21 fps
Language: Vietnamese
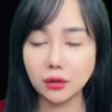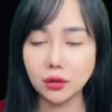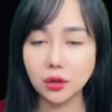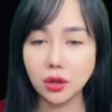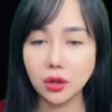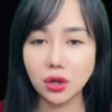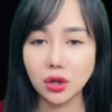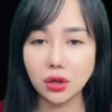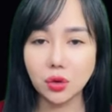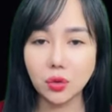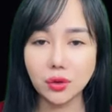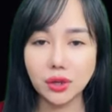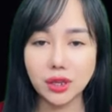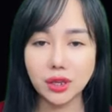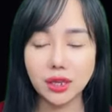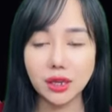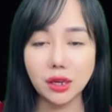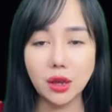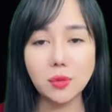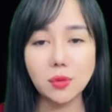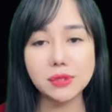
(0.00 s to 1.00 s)
Nhìn về phía
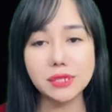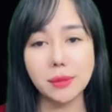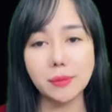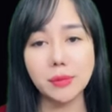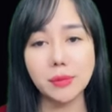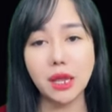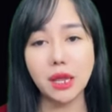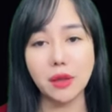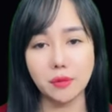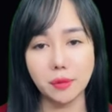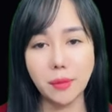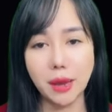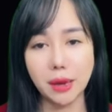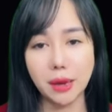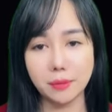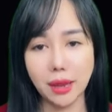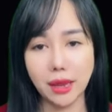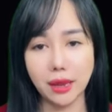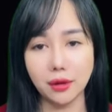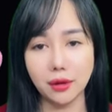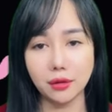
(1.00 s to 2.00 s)
cánh cửa im lặng,
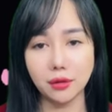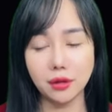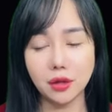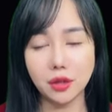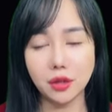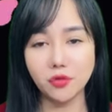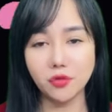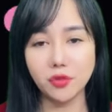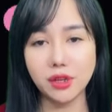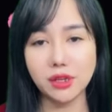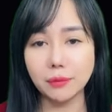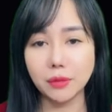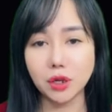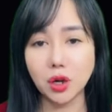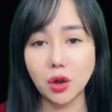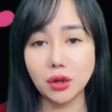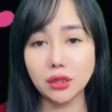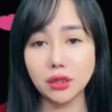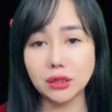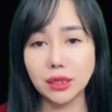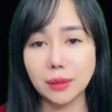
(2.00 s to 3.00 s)
Hứa Lâm khẽ nhíu
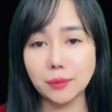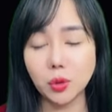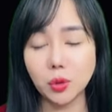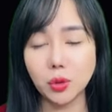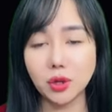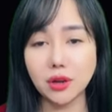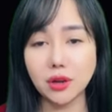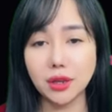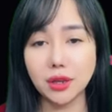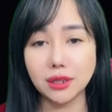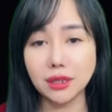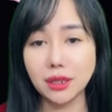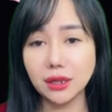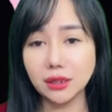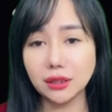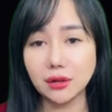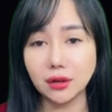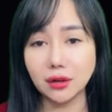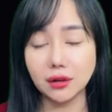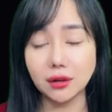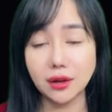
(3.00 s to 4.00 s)
mày.
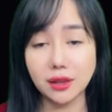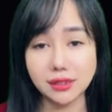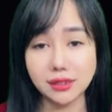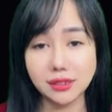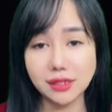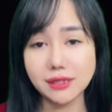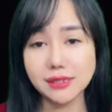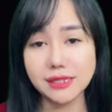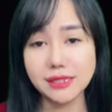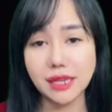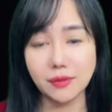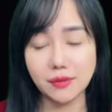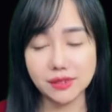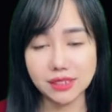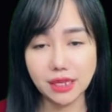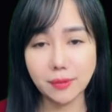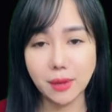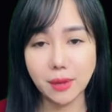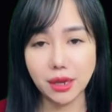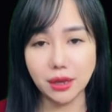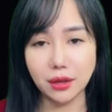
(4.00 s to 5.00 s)
Ai vậy nhỉ?
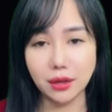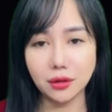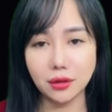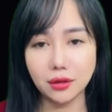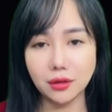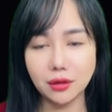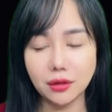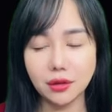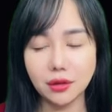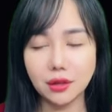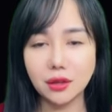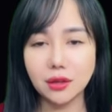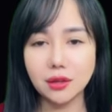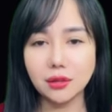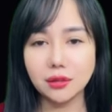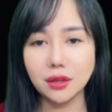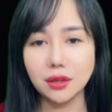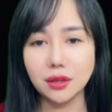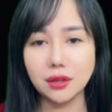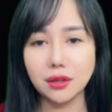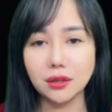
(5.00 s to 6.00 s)
Người đó chắc
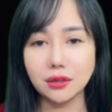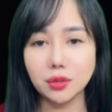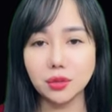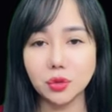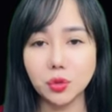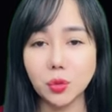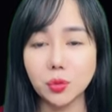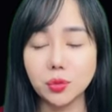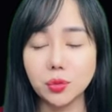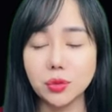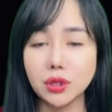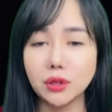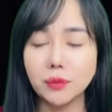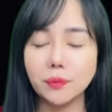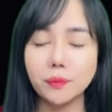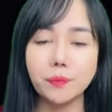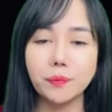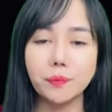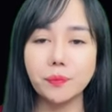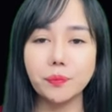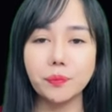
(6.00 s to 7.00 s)
chắn không phải là mẹ
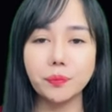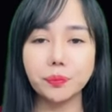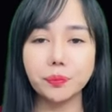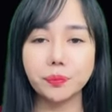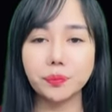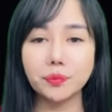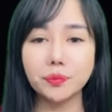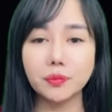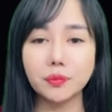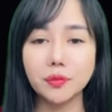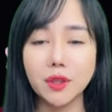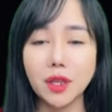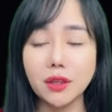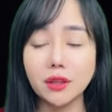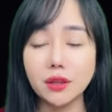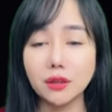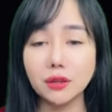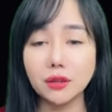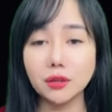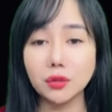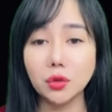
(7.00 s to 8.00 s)
cô, vì trước
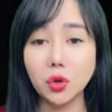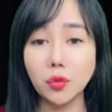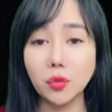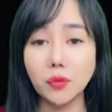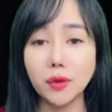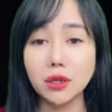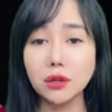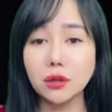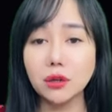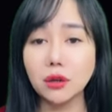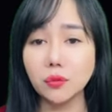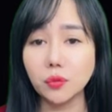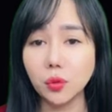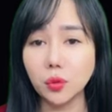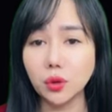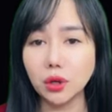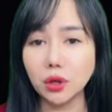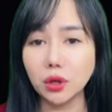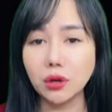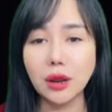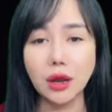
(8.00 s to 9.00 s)
khi đi, bà có
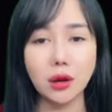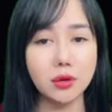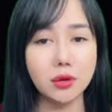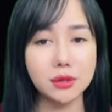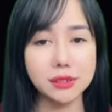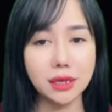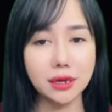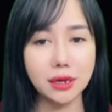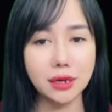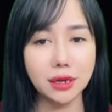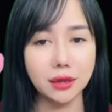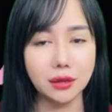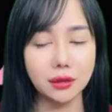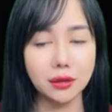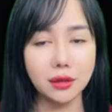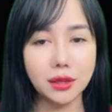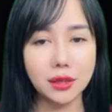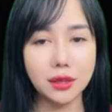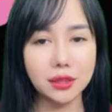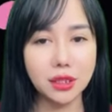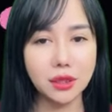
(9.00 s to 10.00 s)
cầm chìa khóa.
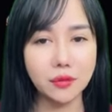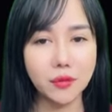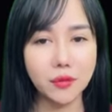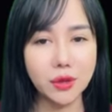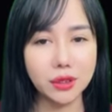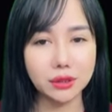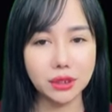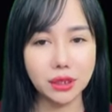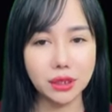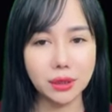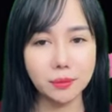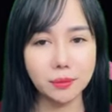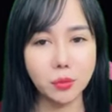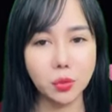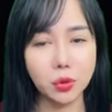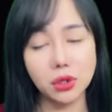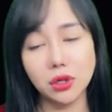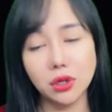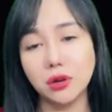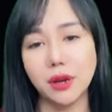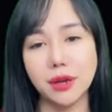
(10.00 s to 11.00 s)
Giả sử không mang
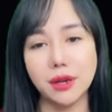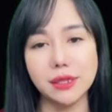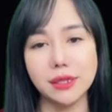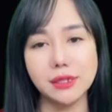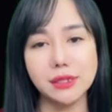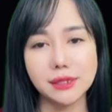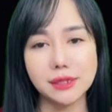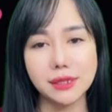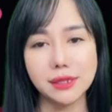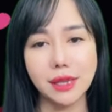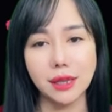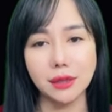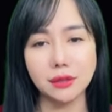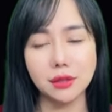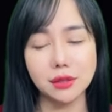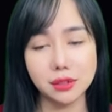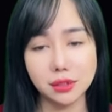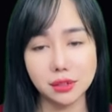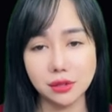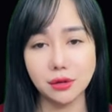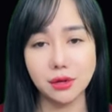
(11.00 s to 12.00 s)
theo chìa khóa
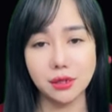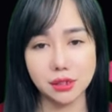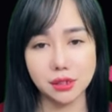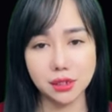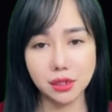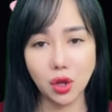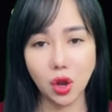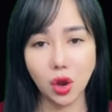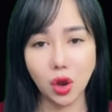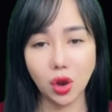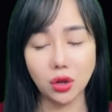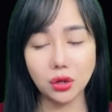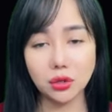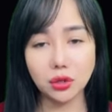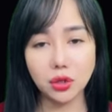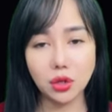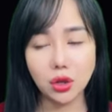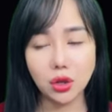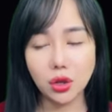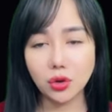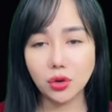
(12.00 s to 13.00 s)
thì sẽ gọi điện cho
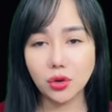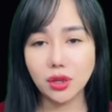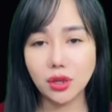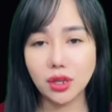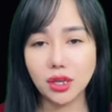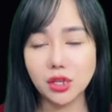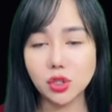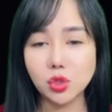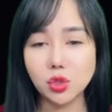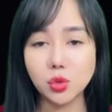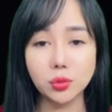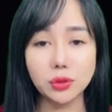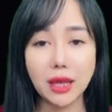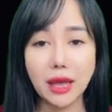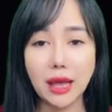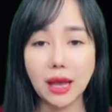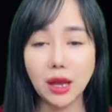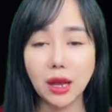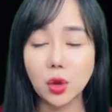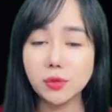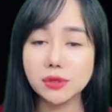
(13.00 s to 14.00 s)
cô, thay vì
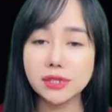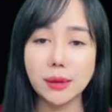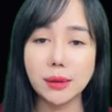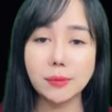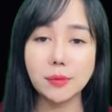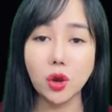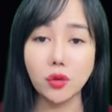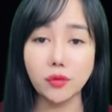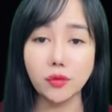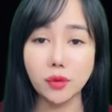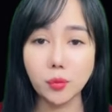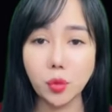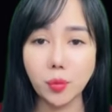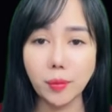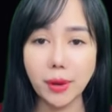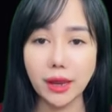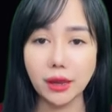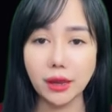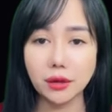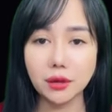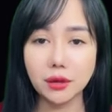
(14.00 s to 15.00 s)
đứng đó làm chuyện
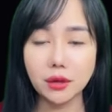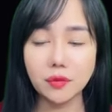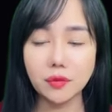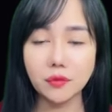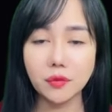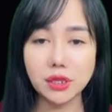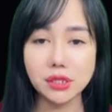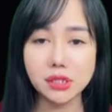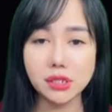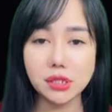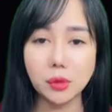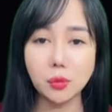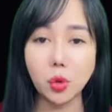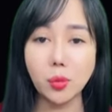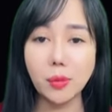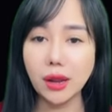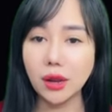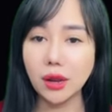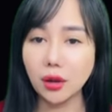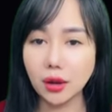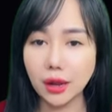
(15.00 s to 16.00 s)
vô bổ là bấm
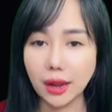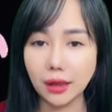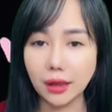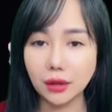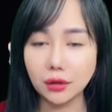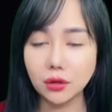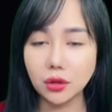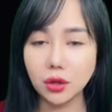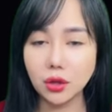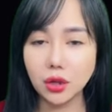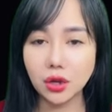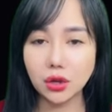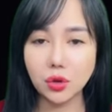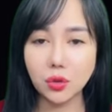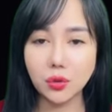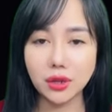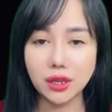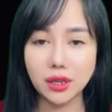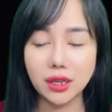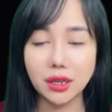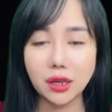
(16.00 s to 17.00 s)
chuông. Rời
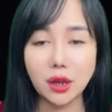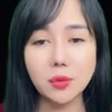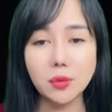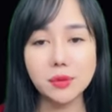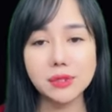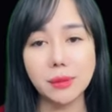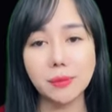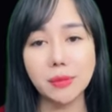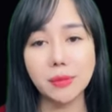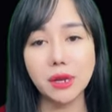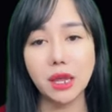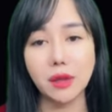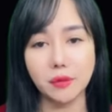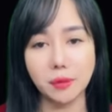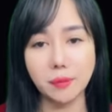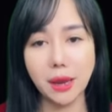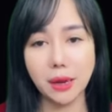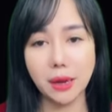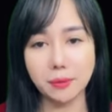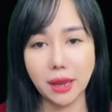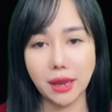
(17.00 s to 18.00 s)
khỏi ghế sofa,
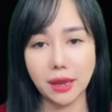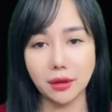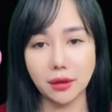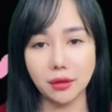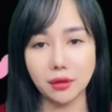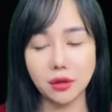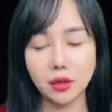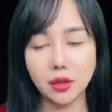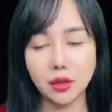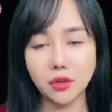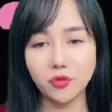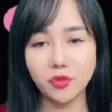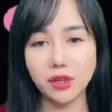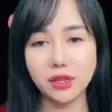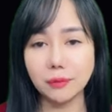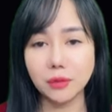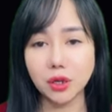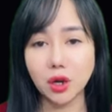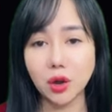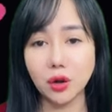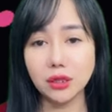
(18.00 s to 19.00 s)
Hứa Lâm đi tới,
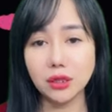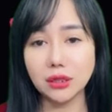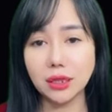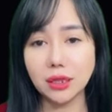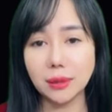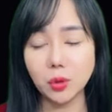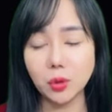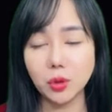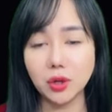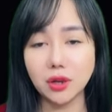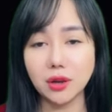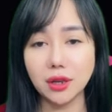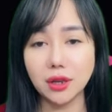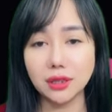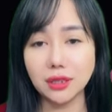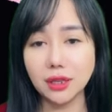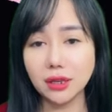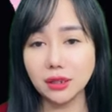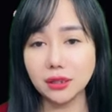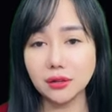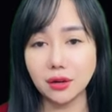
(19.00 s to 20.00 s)
nhẹ nhàng ra mở
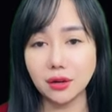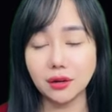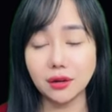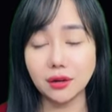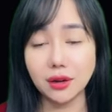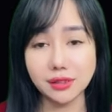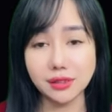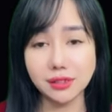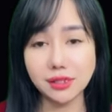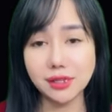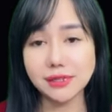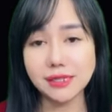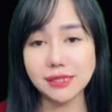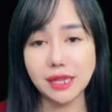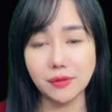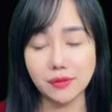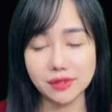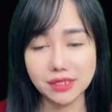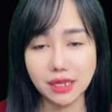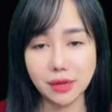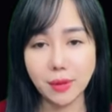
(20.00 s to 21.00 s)
cửa. Trong
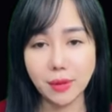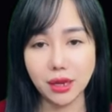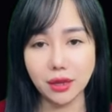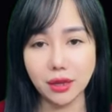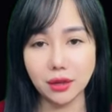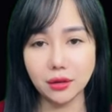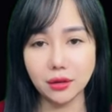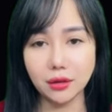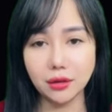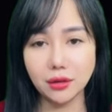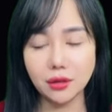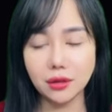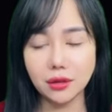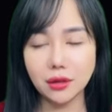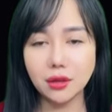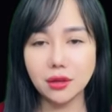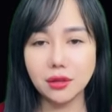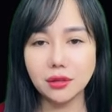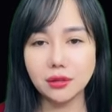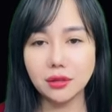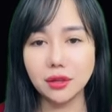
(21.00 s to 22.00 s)
khoảnh khắc đối diện nhau,
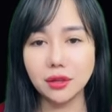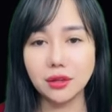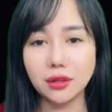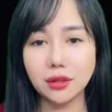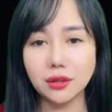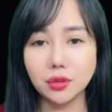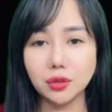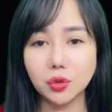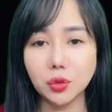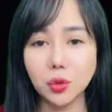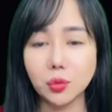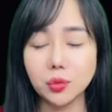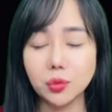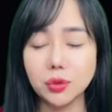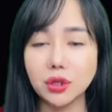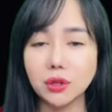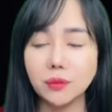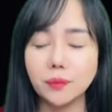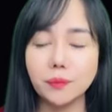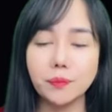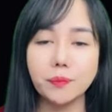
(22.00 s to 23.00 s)
người kia liền
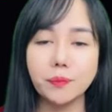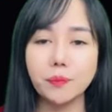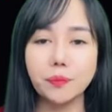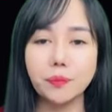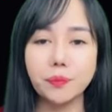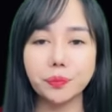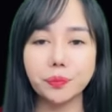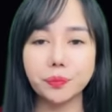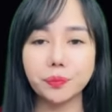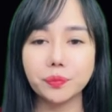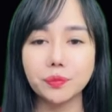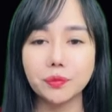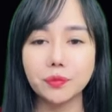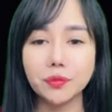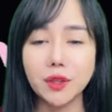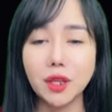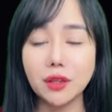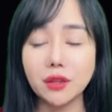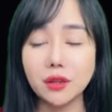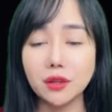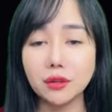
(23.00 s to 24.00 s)
nở một nụ cười bí
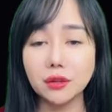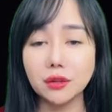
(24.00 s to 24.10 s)
hiểm.